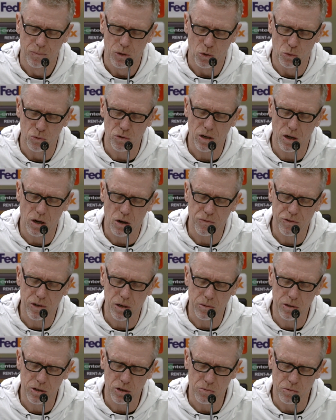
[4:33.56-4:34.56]
unsere
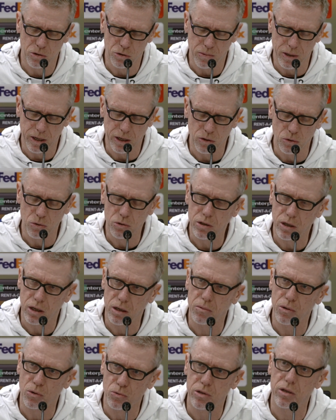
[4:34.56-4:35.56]
Aufgabe, das wird schwer genug sein,
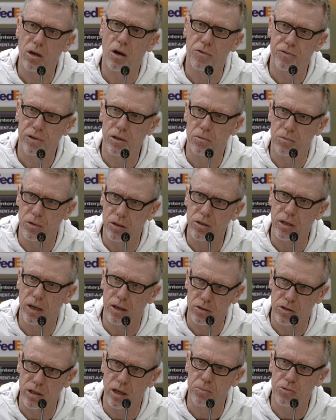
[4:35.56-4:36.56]
aber unsere Aufgabe wird
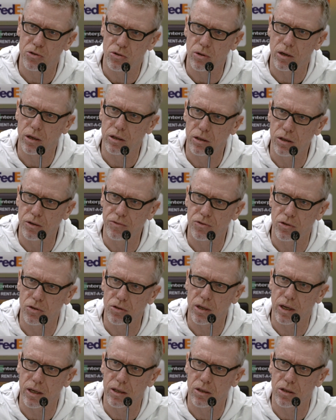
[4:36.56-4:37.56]
sein, selbst so aktiv zu
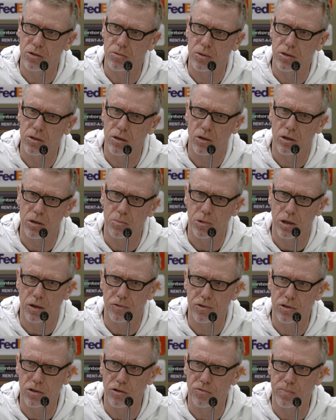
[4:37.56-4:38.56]
sein, dass wir sie auch im
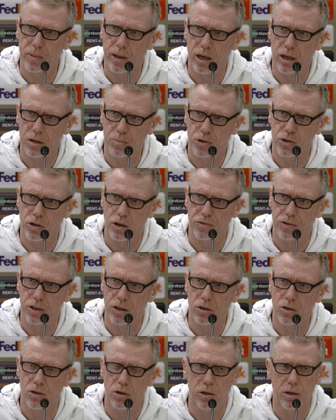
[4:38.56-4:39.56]
Defensivbereich
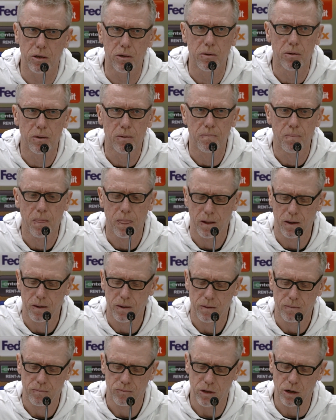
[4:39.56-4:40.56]
beschäftigen können.
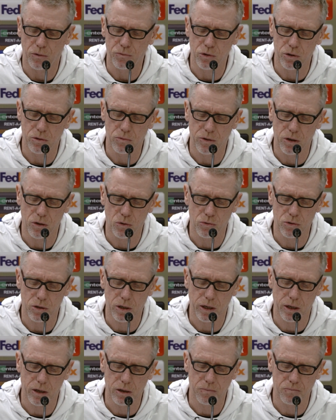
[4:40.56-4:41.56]
Da würden wir
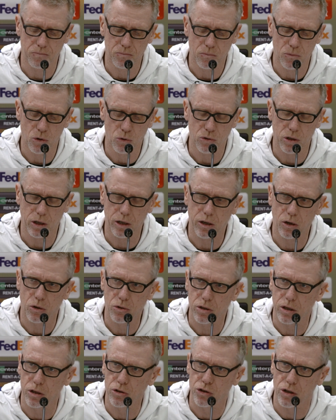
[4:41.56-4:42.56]
unsere, unsere
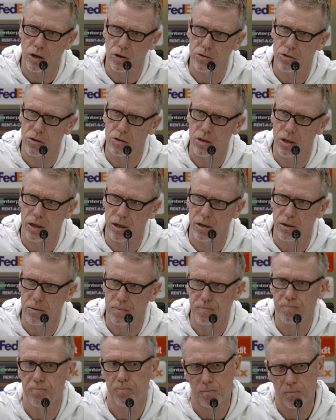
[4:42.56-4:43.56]
größeren Chancen
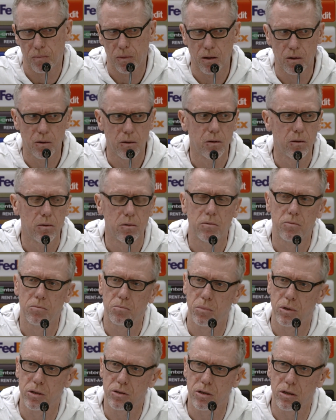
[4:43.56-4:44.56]
sehen.
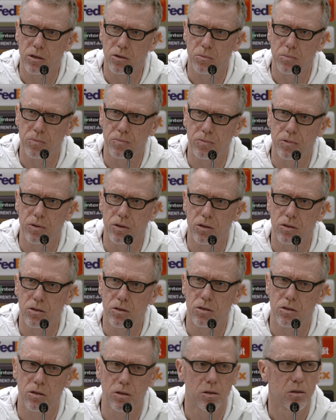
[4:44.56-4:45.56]
Mal sehen, ob wir
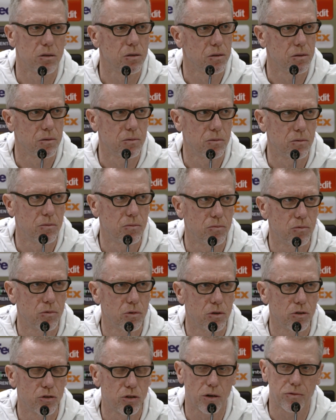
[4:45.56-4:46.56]
das äh,
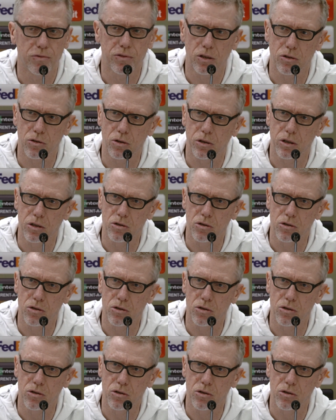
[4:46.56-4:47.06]
schaffen, das auch